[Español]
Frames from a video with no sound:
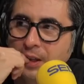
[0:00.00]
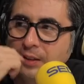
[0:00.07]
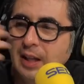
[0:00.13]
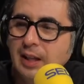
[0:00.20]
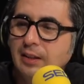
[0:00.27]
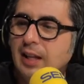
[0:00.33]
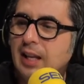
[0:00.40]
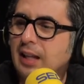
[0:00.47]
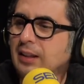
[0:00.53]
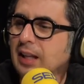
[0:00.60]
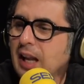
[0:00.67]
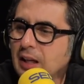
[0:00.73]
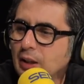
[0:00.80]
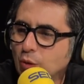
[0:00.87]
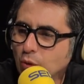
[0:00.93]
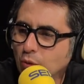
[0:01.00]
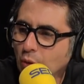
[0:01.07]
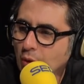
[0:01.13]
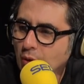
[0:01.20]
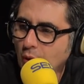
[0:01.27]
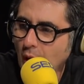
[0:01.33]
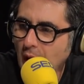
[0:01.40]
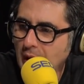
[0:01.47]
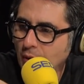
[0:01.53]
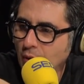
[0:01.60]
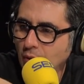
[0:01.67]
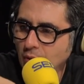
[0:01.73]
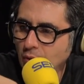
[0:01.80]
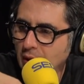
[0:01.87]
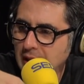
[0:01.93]
un par de... Dile, dile, tú, tú eh,
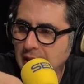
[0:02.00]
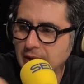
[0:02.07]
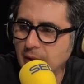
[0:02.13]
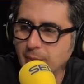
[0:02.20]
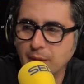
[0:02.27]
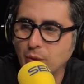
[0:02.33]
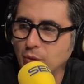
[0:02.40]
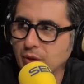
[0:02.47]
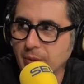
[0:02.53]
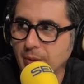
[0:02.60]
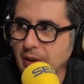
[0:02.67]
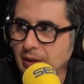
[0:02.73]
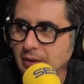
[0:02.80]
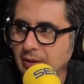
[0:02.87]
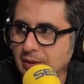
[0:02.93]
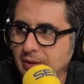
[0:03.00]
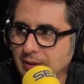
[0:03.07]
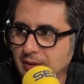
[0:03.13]
no escatimes cuchibiris. No,